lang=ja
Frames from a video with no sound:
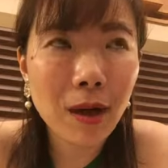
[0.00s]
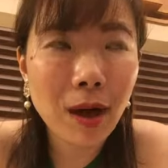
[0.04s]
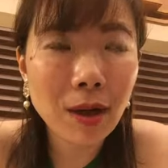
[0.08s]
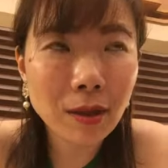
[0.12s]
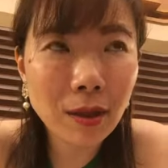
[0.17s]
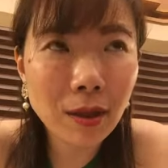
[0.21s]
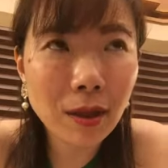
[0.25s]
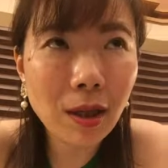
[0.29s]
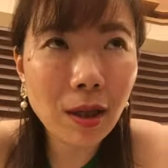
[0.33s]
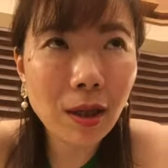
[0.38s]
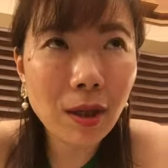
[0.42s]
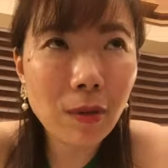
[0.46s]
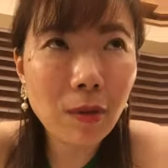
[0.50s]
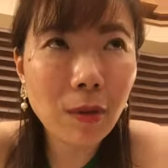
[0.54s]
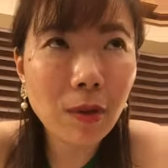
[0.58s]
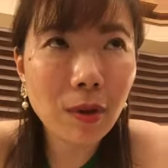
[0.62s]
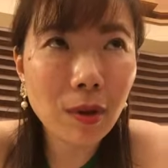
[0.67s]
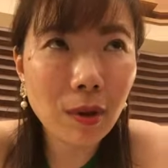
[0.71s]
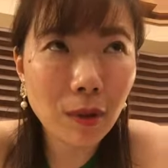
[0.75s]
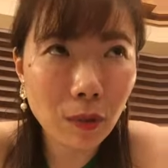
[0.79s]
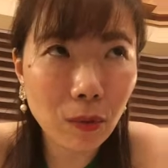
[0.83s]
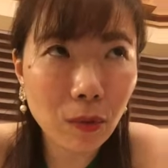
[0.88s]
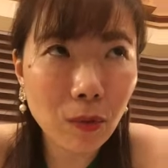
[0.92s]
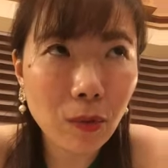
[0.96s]
重ねてはいる
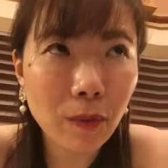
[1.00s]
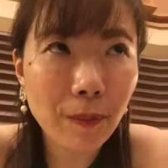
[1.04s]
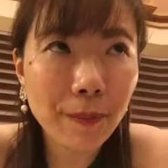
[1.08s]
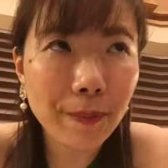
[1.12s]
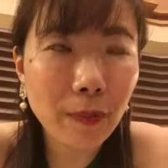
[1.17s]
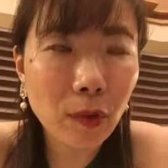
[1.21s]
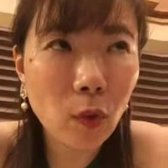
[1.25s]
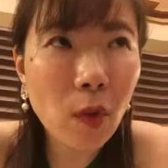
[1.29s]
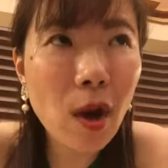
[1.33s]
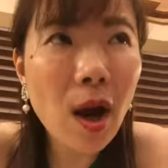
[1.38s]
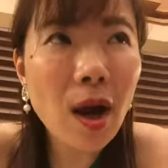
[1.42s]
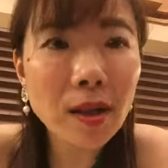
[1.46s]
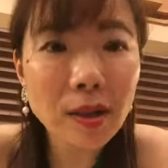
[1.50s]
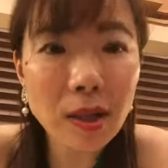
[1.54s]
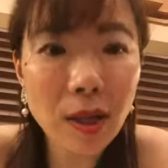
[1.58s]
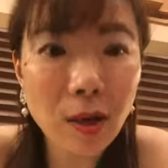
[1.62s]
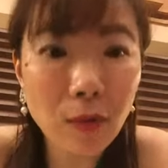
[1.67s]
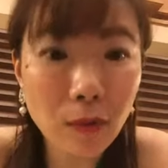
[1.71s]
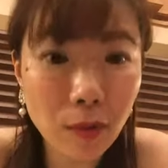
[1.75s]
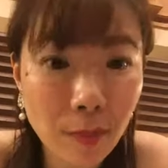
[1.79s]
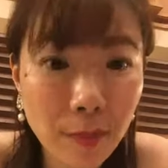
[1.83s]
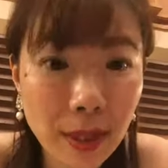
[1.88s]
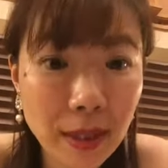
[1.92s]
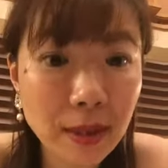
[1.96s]
けどお母さ
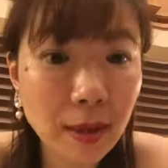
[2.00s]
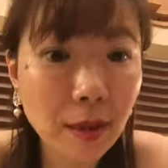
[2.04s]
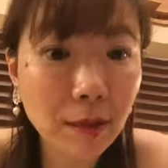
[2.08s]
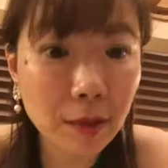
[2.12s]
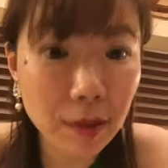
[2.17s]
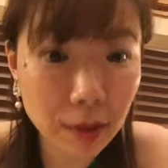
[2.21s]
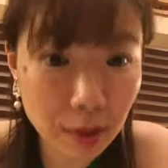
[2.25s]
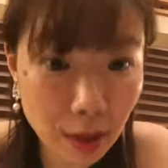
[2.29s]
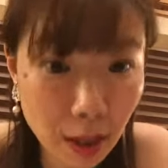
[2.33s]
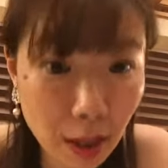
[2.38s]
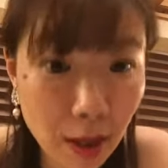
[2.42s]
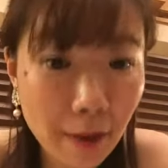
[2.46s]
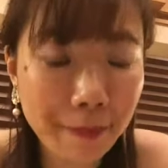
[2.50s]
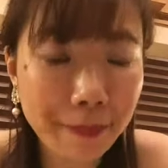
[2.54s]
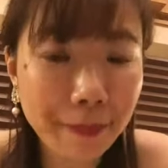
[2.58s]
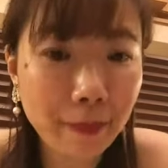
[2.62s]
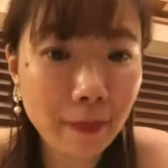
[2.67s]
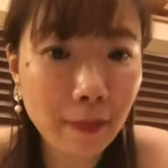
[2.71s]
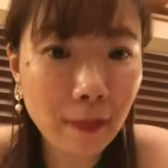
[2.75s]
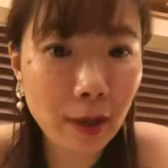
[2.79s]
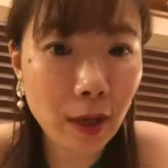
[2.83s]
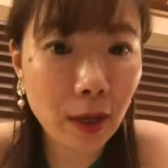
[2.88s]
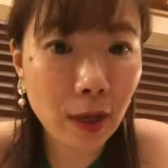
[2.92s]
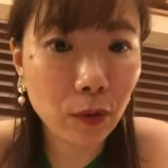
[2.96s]
んはめちゃくちゃ
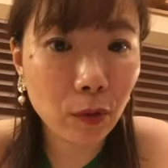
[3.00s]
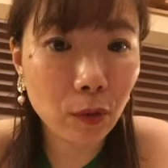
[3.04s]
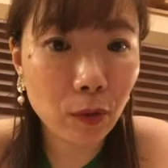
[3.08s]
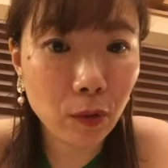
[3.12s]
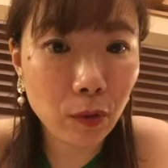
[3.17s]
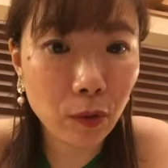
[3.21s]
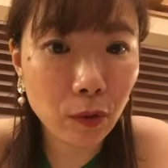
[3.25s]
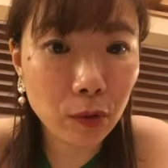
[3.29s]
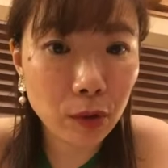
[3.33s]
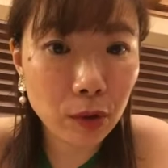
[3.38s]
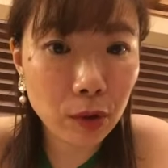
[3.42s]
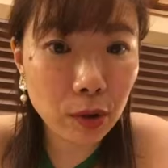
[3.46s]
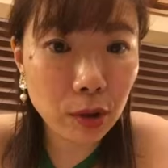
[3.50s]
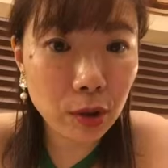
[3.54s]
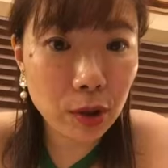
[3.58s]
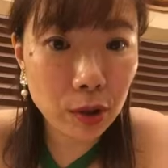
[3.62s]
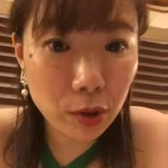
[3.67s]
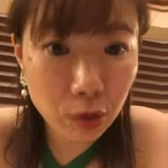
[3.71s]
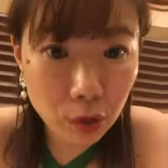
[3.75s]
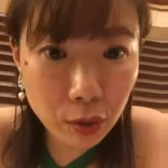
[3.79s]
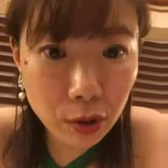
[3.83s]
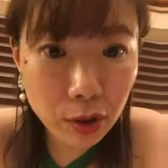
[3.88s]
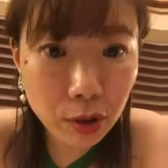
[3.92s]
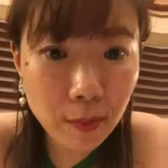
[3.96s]
あの地
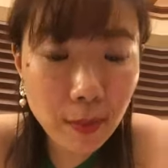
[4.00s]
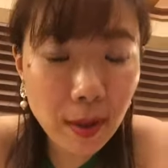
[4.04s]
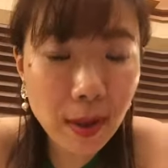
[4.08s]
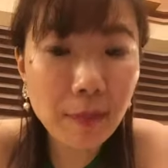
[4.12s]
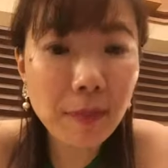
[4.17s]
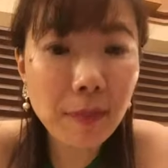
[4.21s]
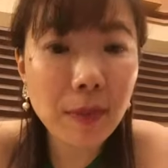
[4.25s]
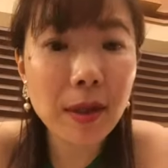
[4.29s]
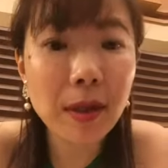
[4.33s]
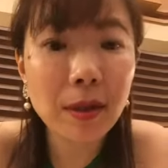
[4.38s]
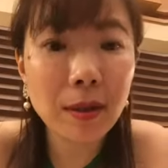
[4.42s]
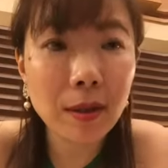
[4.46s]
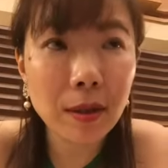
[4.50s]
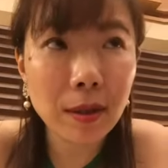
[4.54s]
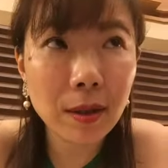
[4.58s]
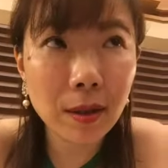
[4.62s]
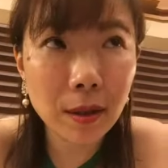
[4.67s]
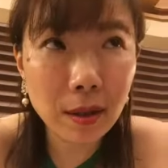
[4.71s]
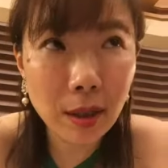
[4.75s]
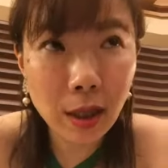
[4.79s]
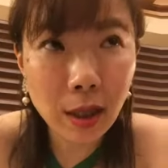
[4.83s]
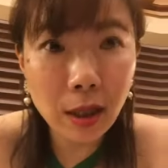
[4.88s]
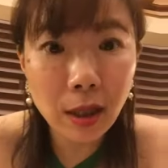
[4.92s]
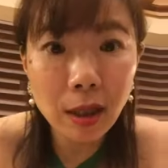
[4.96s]
中水面
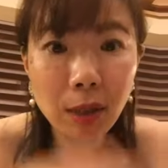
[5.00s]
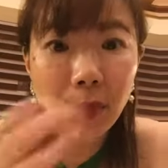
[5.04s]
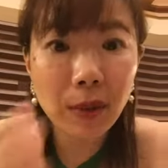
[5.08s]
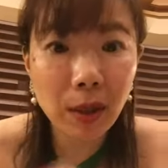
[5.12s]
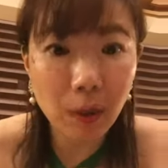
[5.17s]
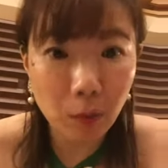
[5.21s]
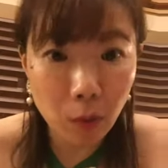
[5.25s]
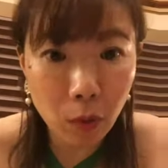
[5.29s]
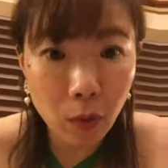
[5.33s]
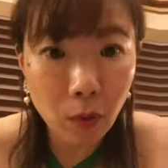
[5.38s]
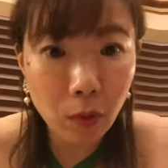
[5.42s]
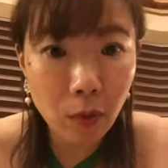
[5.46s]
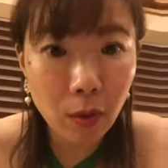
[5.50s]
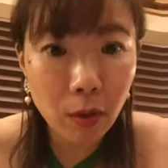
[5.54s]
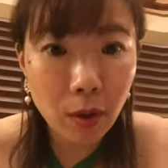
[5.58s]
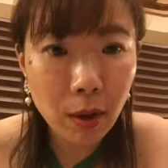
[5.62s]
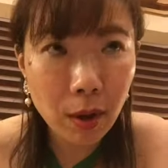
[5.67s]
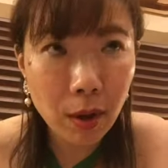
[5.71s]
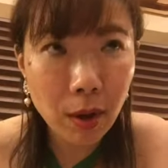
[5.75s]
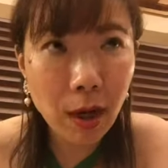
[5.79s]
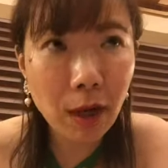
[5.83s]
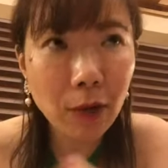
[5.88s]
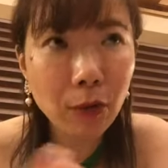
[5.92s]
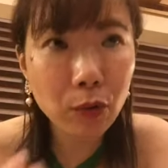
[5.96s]
的に見ても
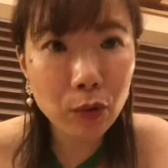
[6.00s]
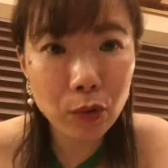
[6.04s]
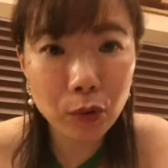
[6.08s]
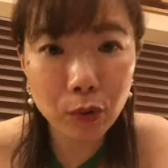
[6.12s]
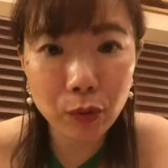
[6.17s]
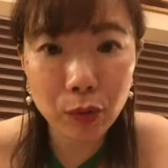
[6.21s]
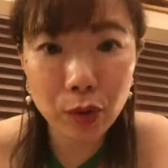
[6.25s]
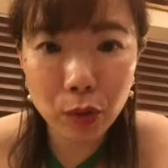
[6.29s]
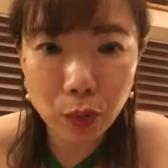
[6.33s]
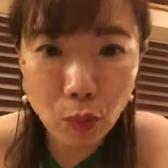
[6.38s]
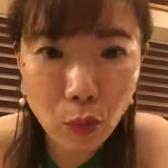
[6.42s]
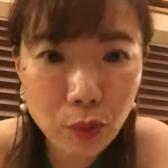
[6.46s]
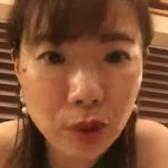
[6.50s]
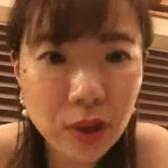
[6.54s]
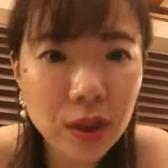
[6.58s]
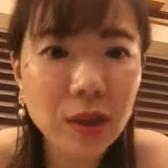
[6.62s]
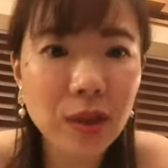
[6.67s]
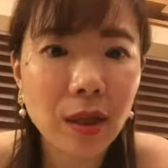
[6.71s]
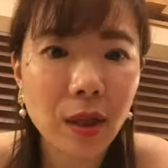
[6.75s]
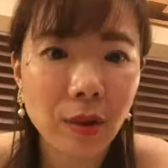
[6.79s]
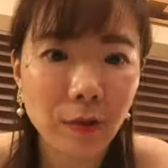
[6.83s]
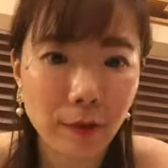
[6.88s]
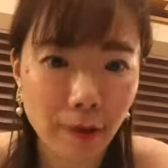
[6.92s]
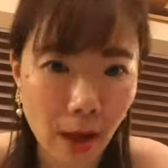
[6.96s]
彼女の守護
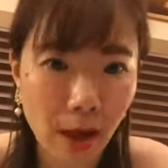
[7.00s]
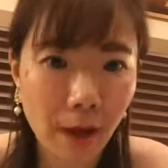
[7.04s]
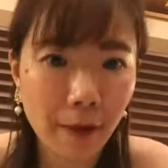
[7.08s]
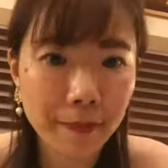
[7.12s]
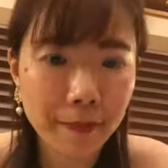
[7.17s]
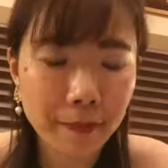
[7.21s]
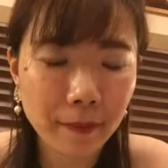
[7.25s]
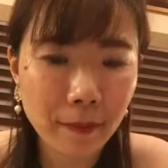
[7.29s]
神なのね